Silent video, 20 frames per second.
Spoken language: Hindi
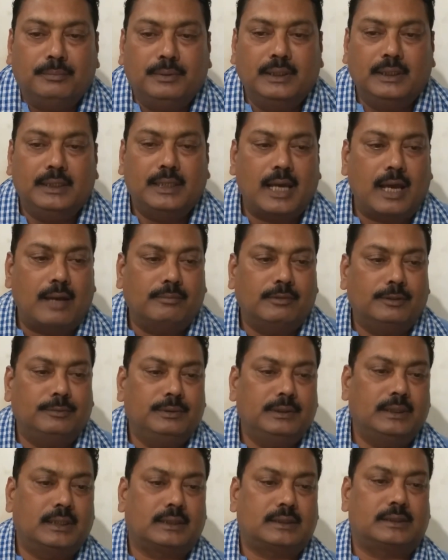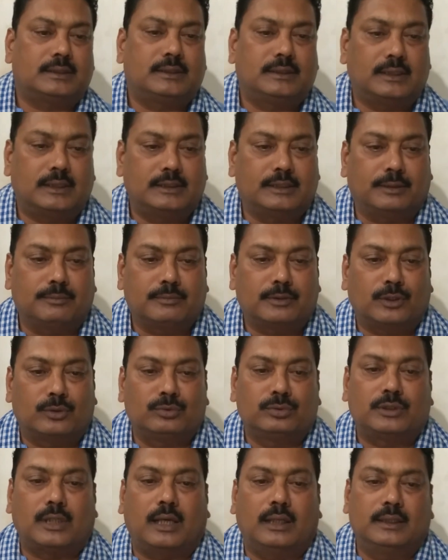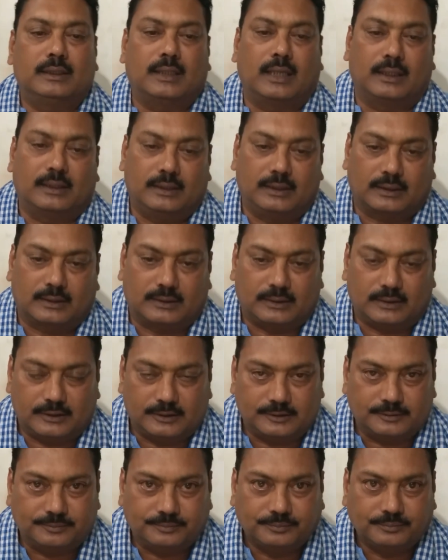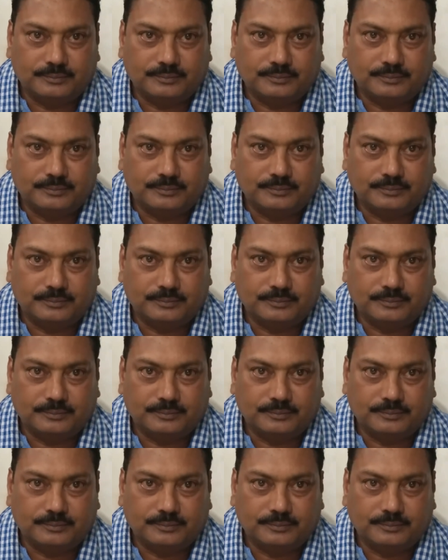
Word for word: मीडिया में भी ये किस्से जमकर उछाले जाने लगते हैं